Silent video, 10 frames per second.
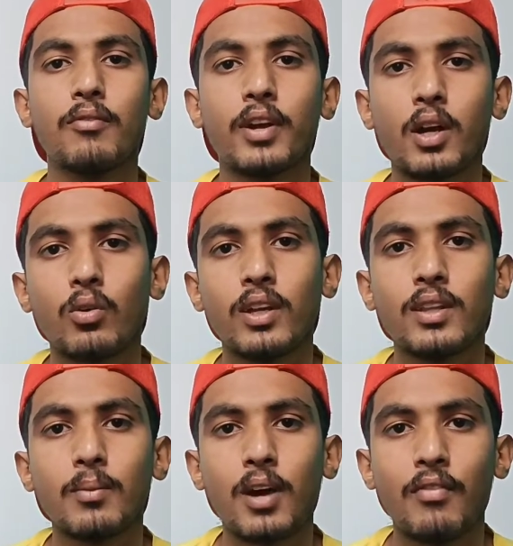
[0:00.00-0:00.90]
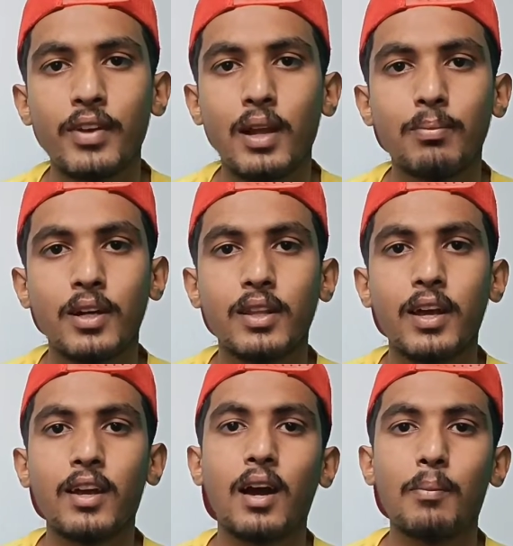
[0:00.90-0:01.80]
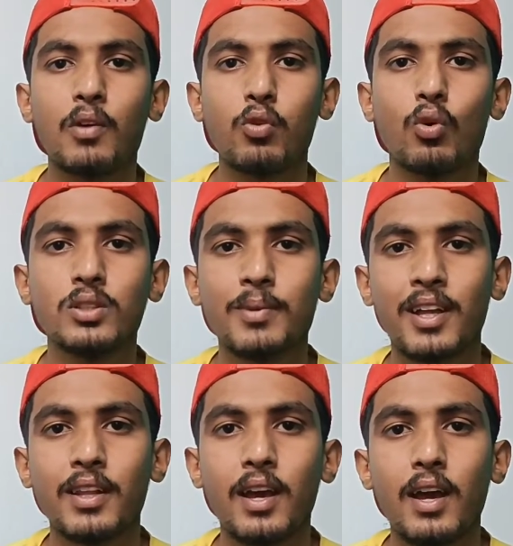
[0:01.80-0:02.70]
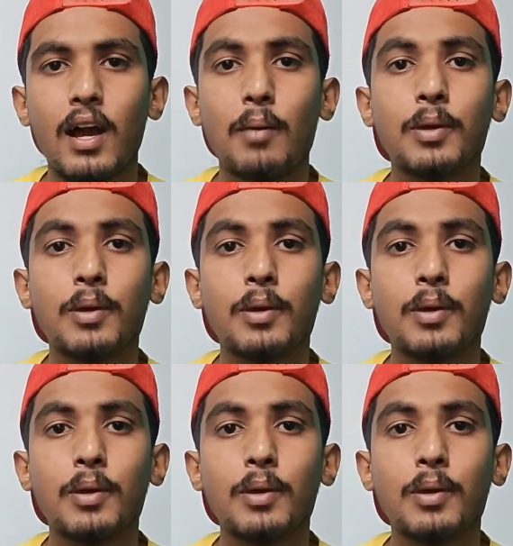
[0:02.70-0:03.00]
वर्कआउट के अंदर काफ़ी हेल्प करता है आपका फोकस बढ़ाता है